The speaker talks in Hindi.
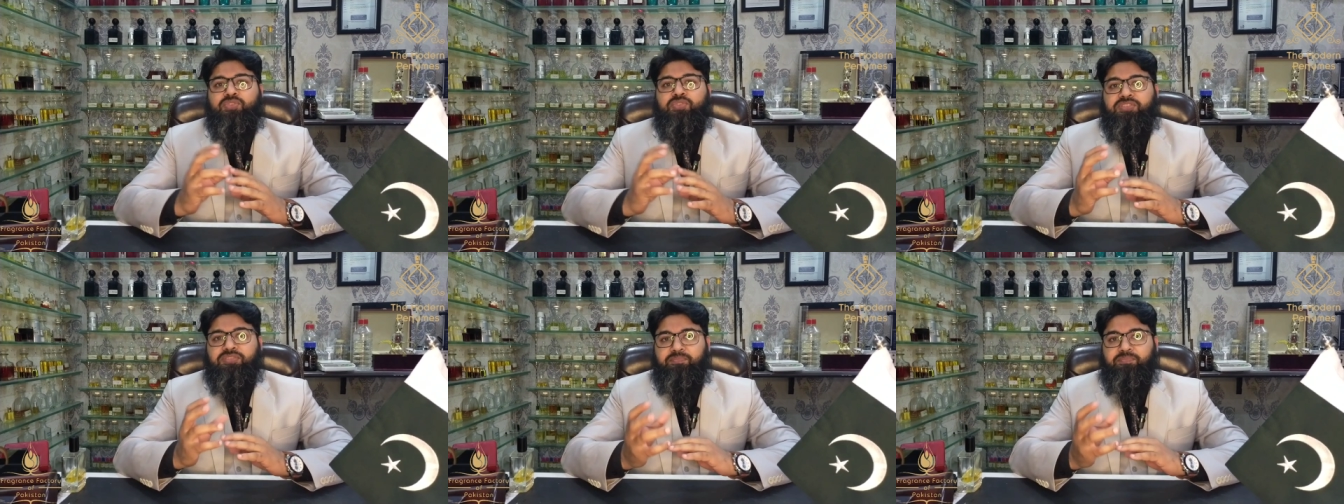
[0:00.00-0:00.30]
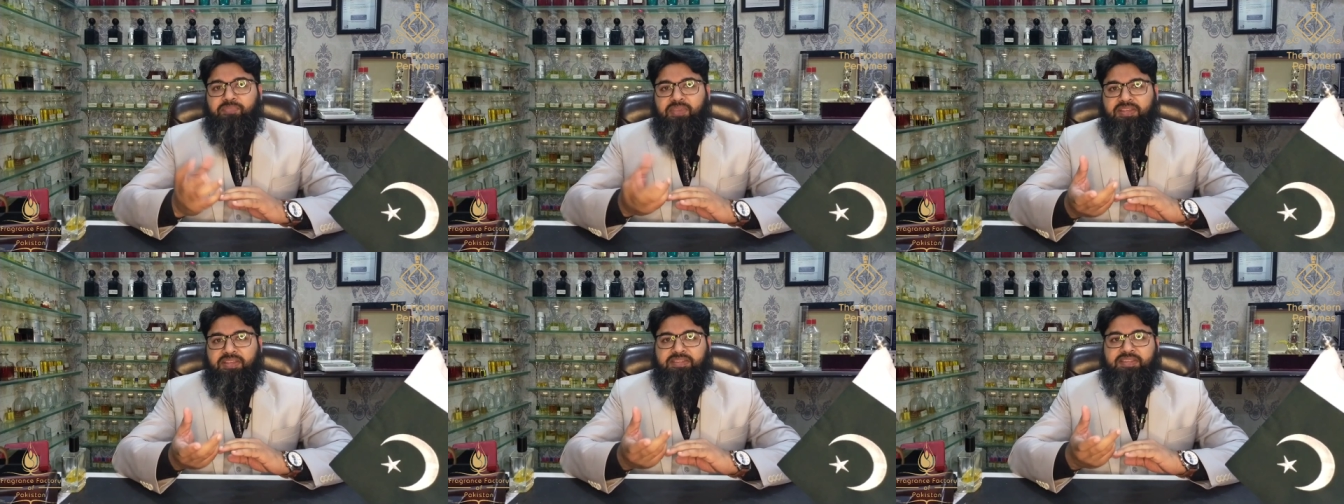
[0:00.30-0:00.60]

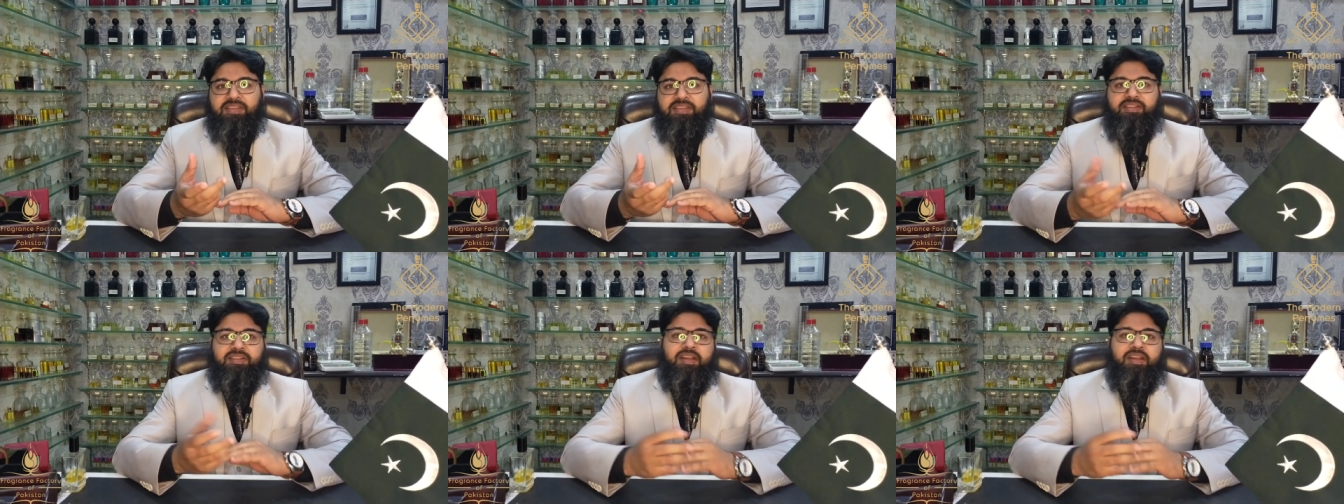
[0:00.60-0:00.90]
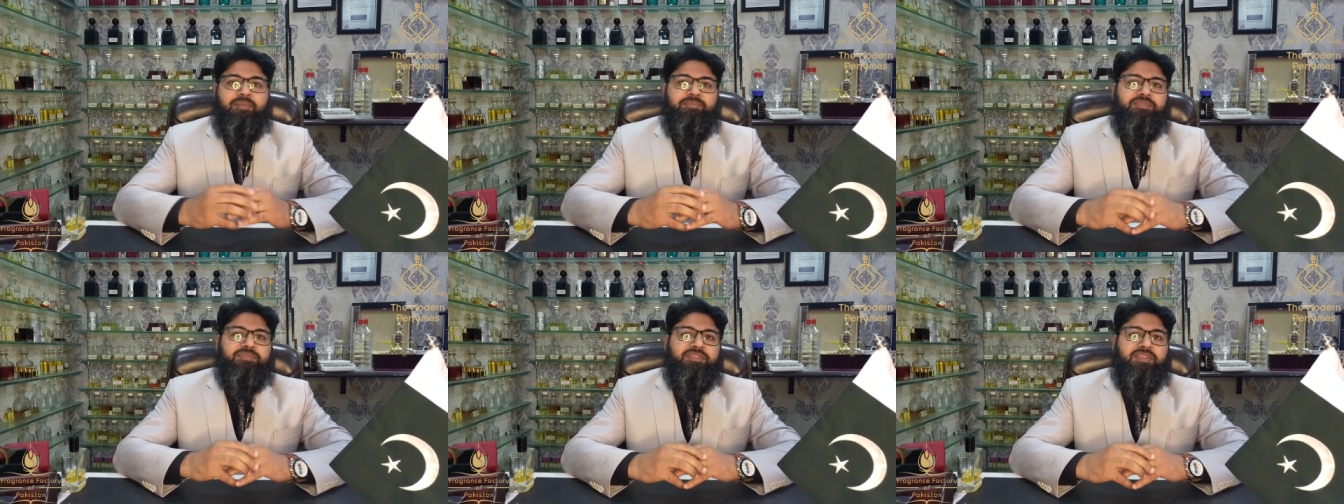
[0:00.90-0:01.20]
कुछ बेसिक
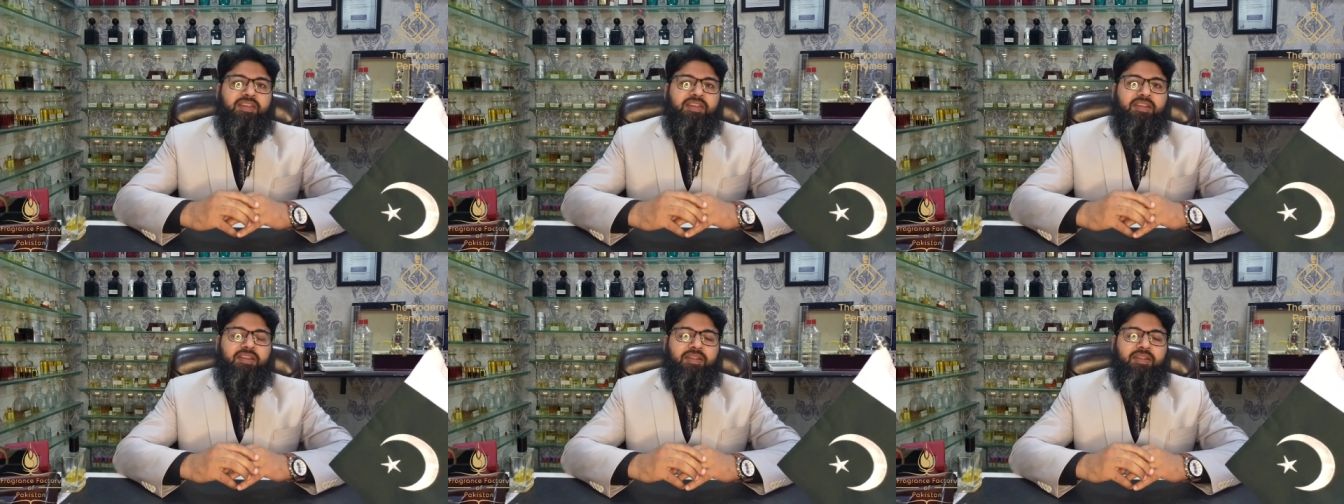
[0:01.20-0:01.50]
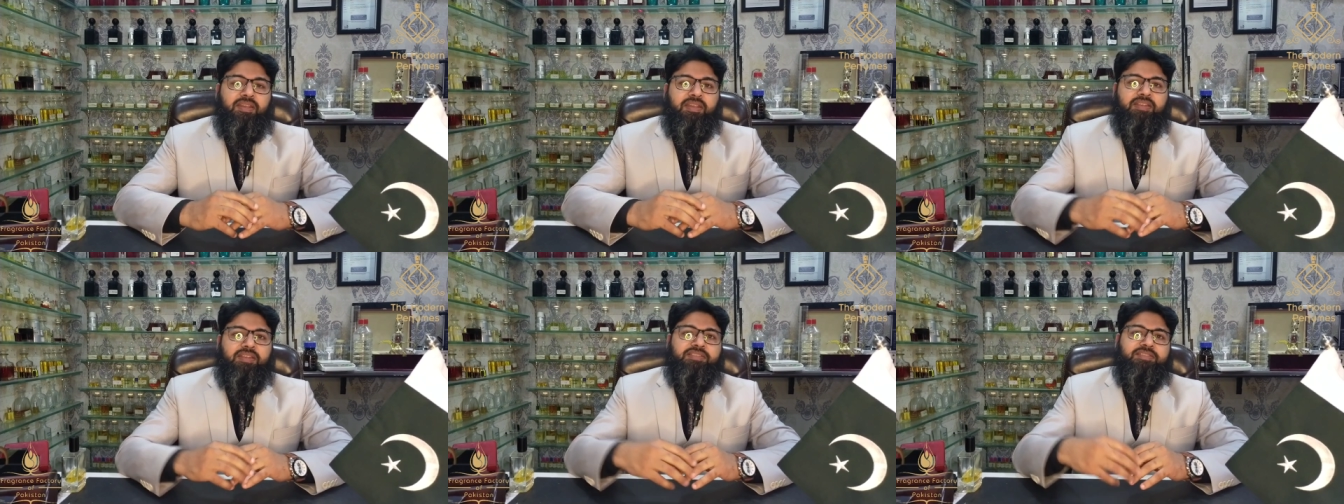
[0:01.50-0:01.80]
टर्म्स देख
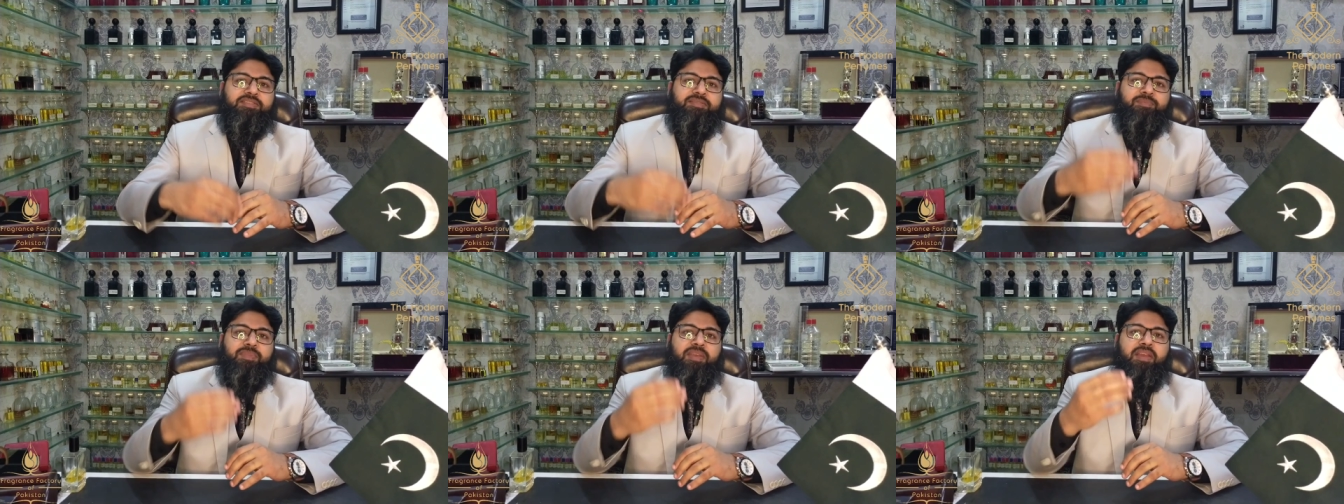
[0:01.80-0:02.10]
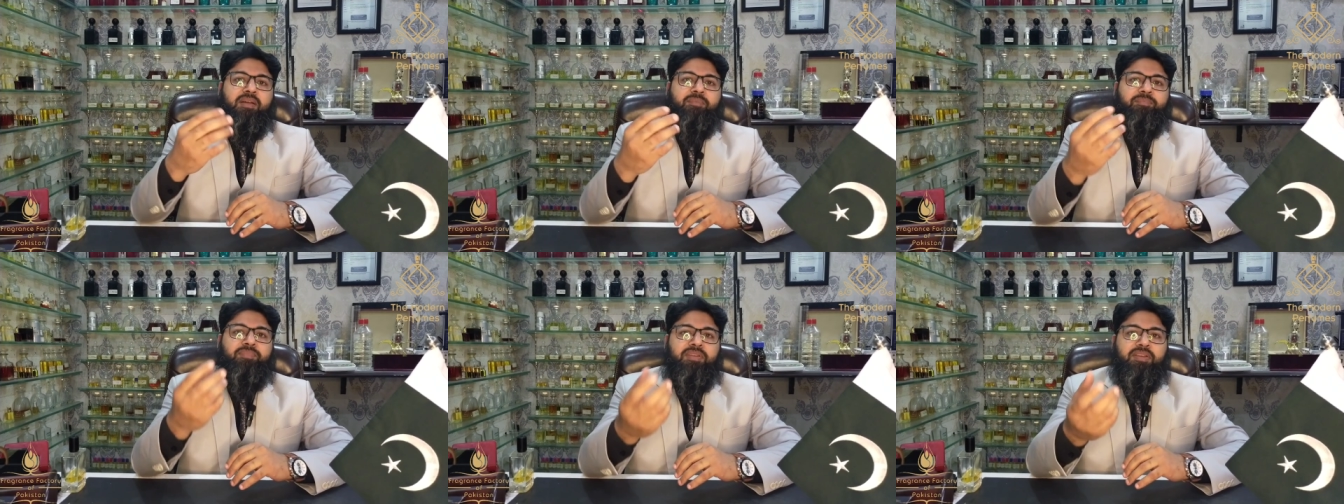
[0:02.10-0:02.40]
लेंगे जिसमें
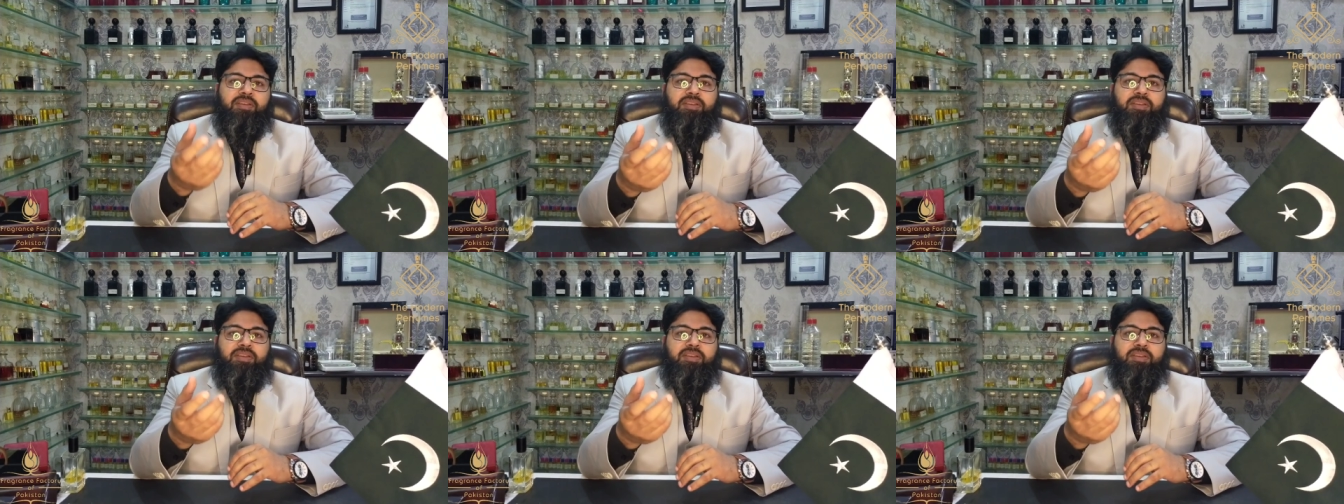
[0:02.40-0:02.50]
आप